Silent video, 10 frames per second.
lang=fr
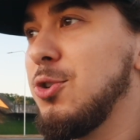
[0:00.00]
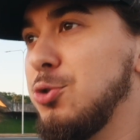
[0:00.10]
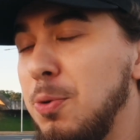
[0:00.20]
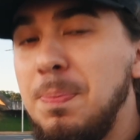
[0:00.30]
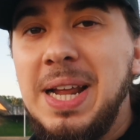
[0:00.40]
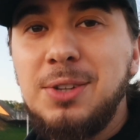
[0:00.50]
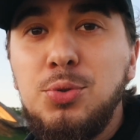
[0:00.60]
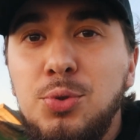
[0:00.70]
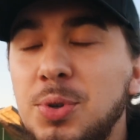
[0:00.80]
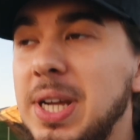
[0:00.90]
je plaque
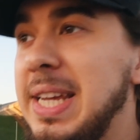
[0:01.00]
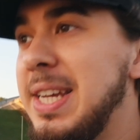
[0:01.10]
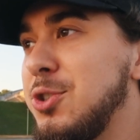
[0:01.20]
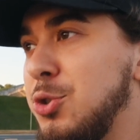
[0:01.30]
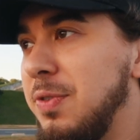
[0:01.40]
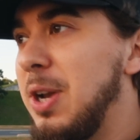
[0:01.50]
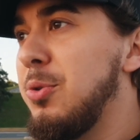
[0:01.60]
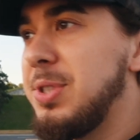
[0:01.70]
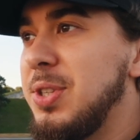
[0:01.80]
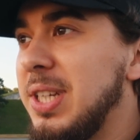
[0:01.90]
tout et je vais
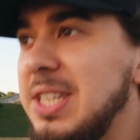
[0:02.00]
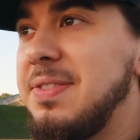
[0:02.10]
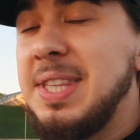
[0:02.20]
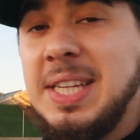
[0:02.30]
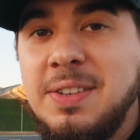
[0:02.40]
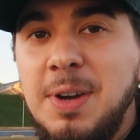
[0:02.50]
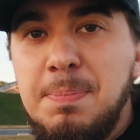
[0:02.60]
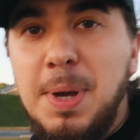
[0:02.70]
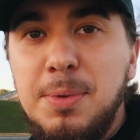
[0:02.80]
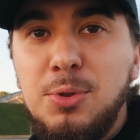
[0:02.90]
lancer une activité qui va me
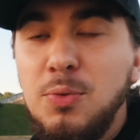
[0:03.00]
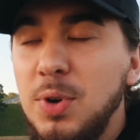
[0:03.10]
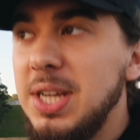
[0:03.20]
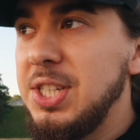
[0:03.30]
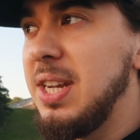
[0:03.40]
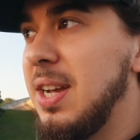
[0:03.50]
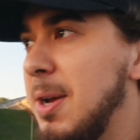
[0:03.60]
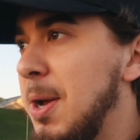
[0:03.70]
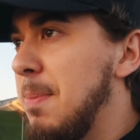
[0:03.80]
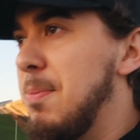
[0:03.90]
permettre de voyager,
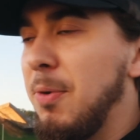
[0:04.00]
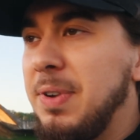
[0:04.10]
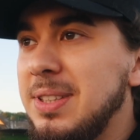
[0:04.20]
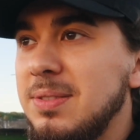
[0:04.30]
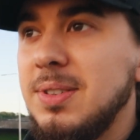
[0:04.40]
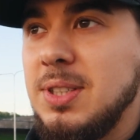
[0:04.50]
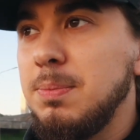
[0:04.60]
mais en fait,